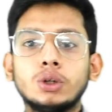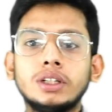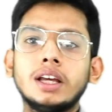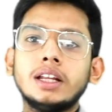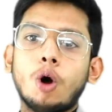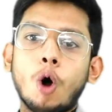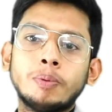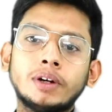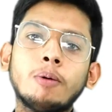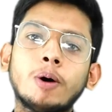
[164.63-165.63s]
तो यार
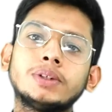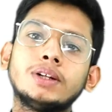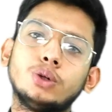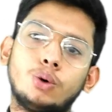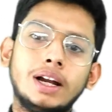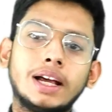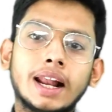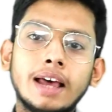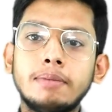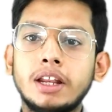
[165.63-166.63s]
ऑप्ट आउट ऑप्शन जरूर
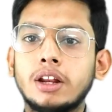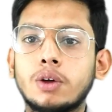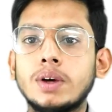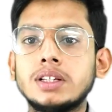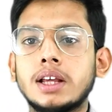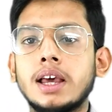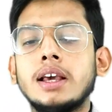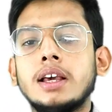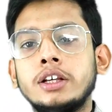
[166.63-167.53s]
लेकर आए मेरी रिक्वेस्ट है